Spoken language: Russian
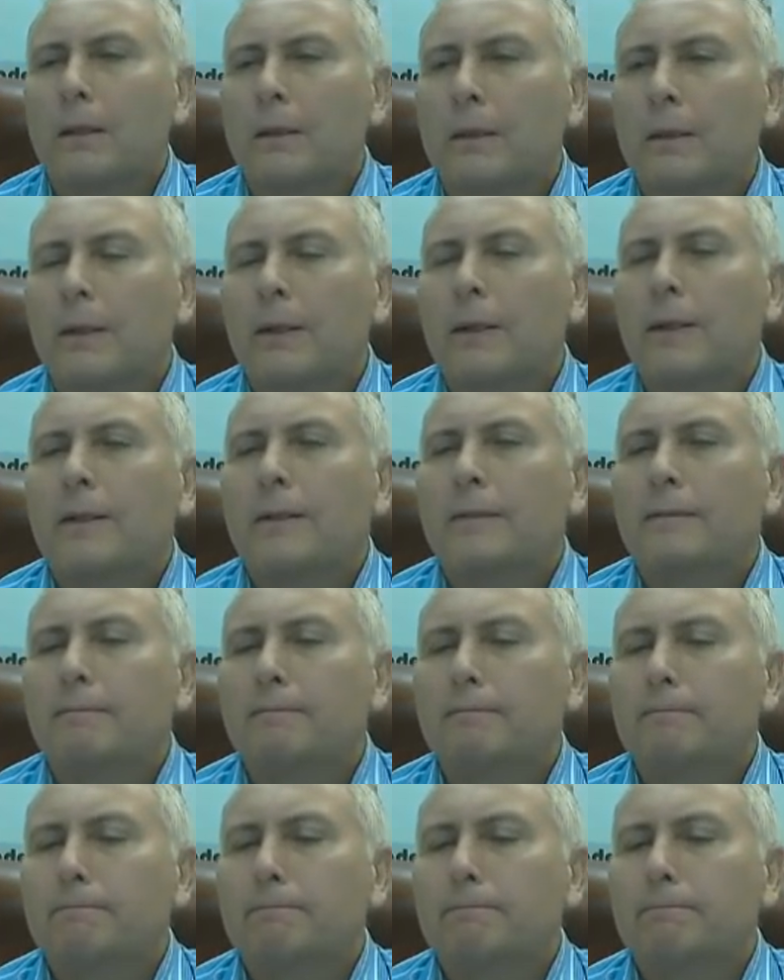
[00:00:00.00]
Да.
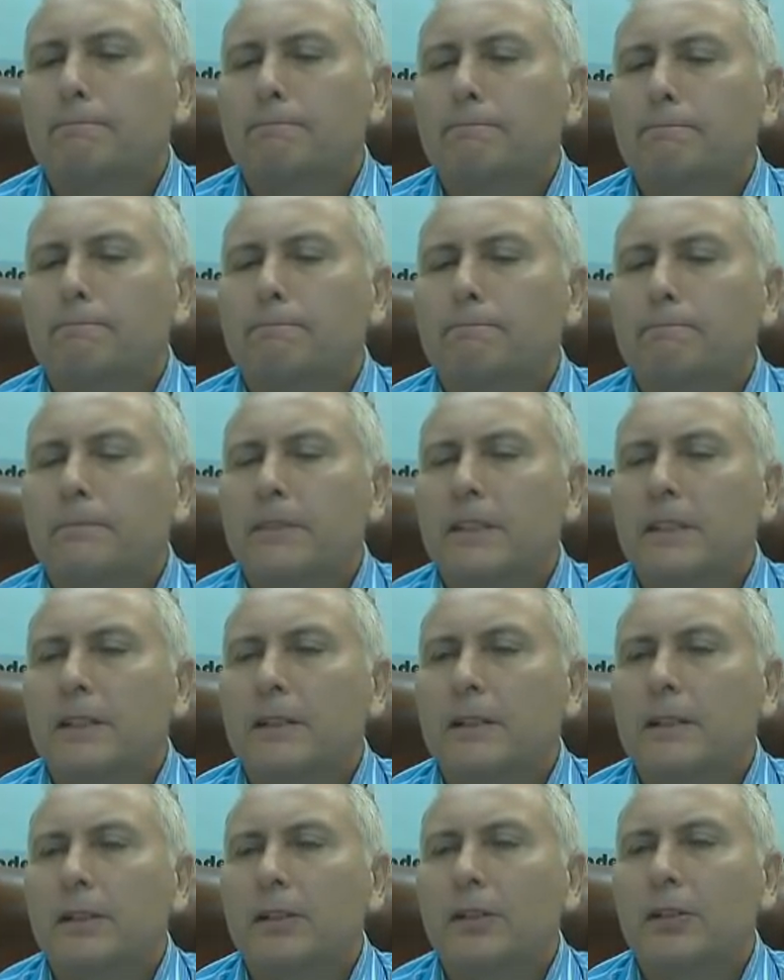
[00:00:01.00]

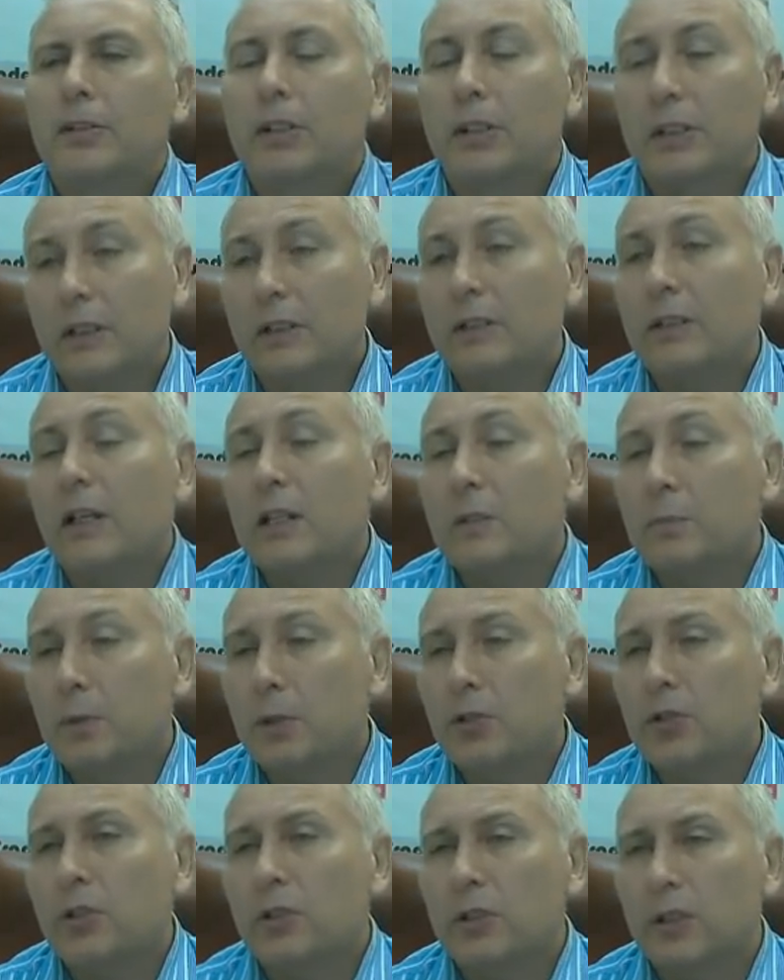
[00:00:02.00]
Это одна из
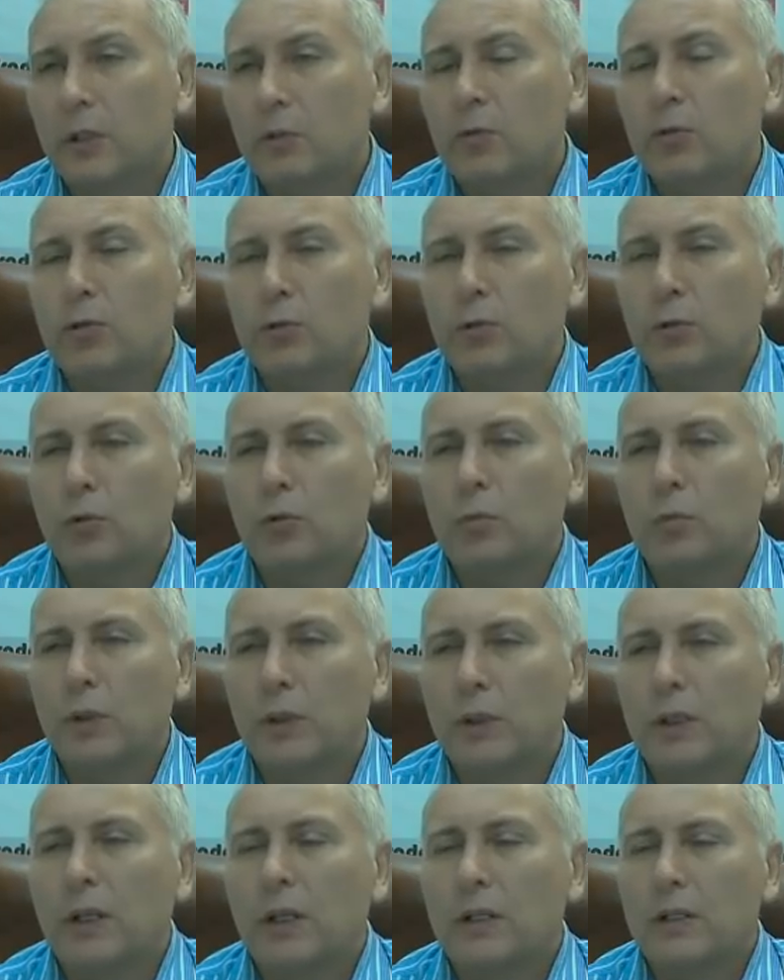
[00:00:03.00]
причин того, что
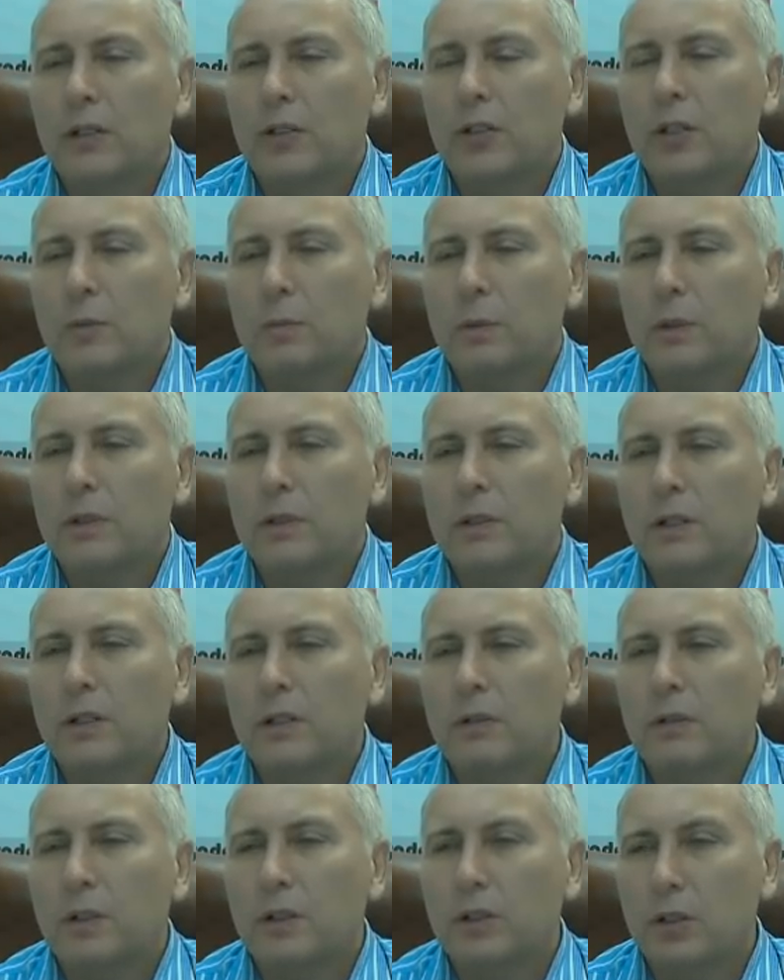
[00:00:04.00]
рубль так сейчас
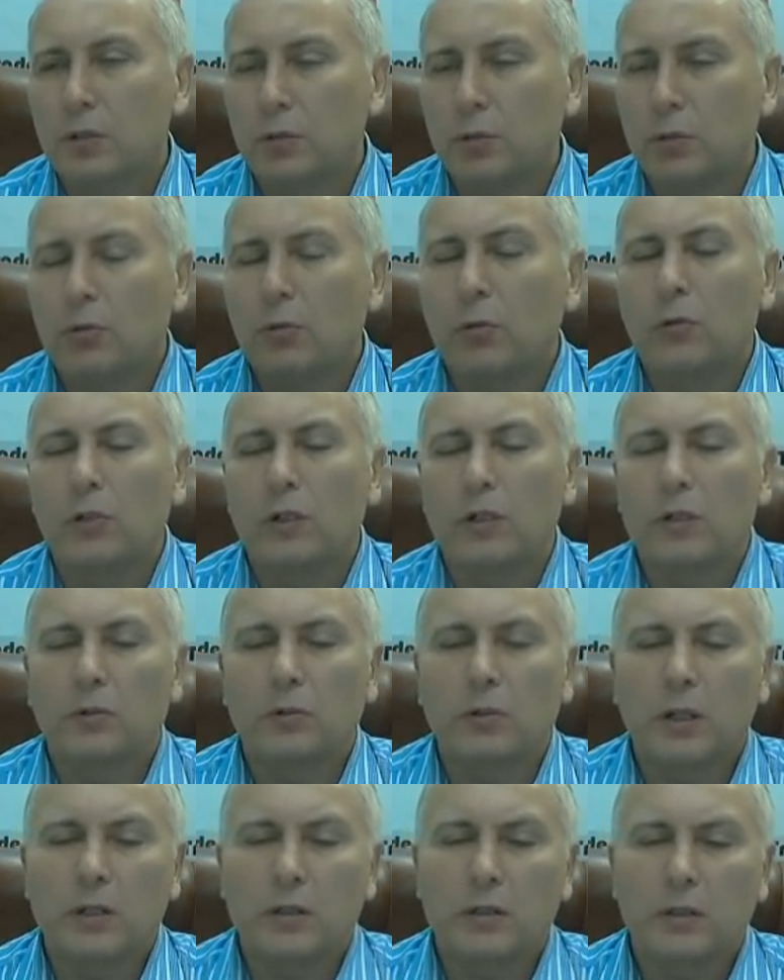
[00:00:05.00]
подсаживается, что доллар с
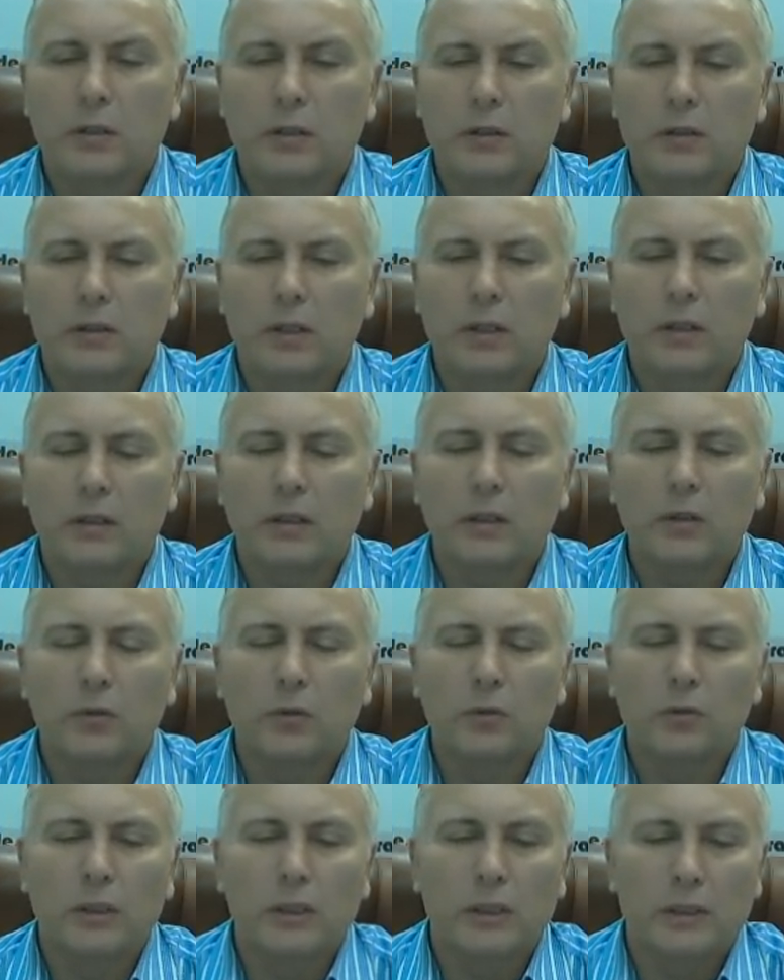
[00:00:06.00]
утра э,
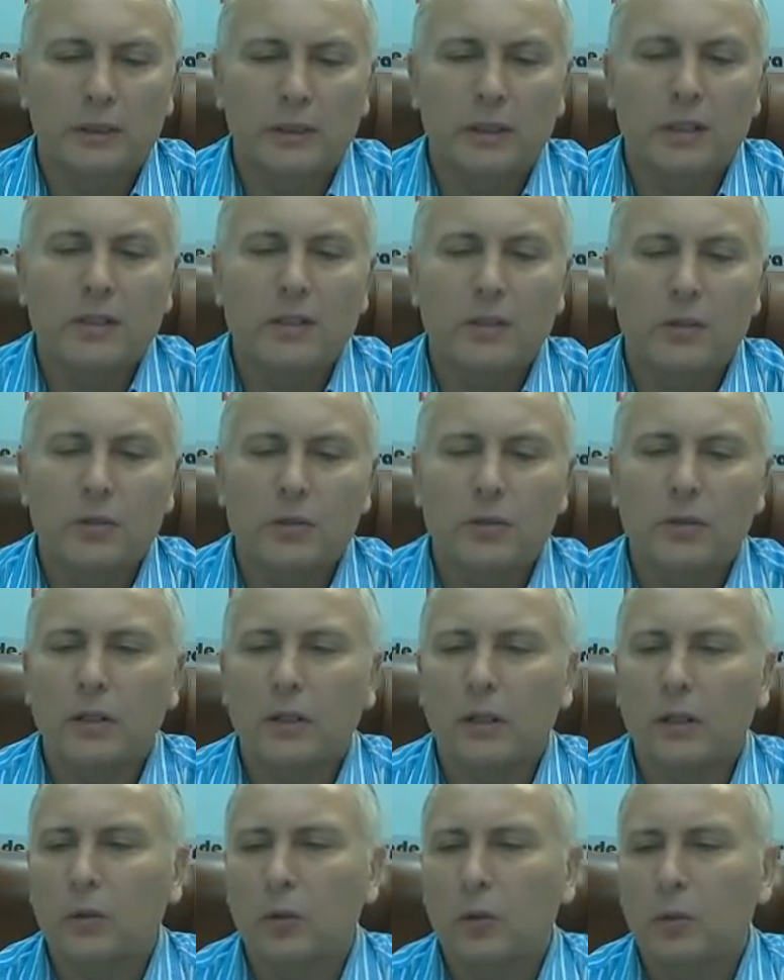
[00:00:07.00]
стартанул, и, естественно, он
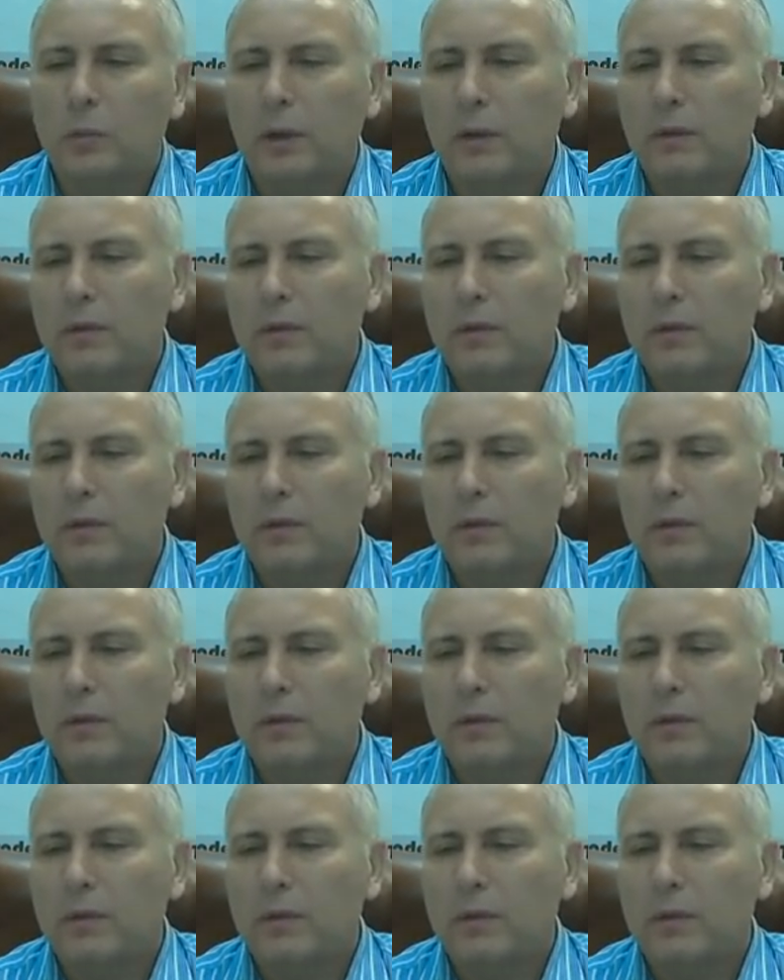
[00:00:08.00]
стартанул по